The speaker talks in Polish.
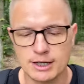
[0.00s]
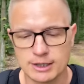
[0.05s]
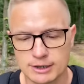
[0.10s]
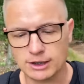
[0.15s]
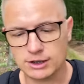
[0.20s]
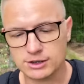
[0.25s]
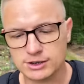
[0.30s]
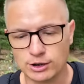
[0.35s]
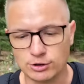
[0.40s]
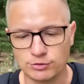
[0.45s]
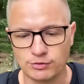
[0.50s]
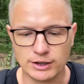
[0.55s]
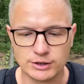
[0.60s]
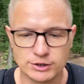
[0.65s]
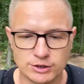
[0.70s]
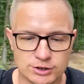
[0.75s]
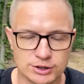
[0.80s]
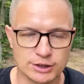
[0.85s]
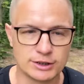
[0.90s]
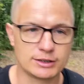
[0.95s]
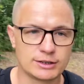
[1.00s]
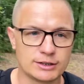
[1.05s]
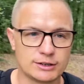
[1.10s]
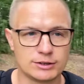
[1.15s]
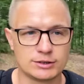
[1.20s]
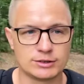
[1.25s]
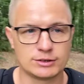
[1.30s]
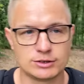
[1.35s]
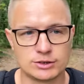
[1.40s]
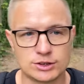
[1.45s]
Też zauważy, że
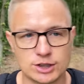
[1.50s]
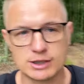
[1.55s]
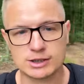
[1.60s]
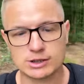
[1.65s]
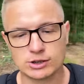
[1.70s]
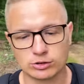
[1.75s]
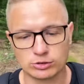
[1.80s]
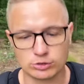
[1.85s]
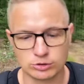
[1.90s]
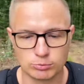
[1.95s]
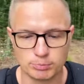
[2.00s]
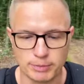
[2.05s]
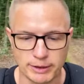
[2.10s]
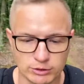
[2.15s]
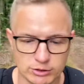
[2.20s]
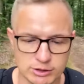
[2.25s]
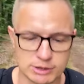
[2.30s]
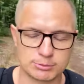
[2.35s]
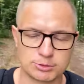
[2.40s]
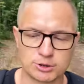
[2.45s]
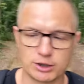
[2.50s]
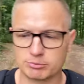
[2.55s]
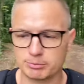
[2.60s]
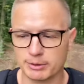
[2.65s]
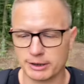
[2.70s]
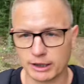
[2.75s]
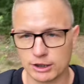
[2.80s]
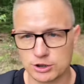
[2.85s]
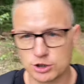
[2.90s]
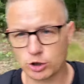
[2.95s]
często będąc na przykład w
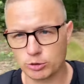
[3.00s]
markecie,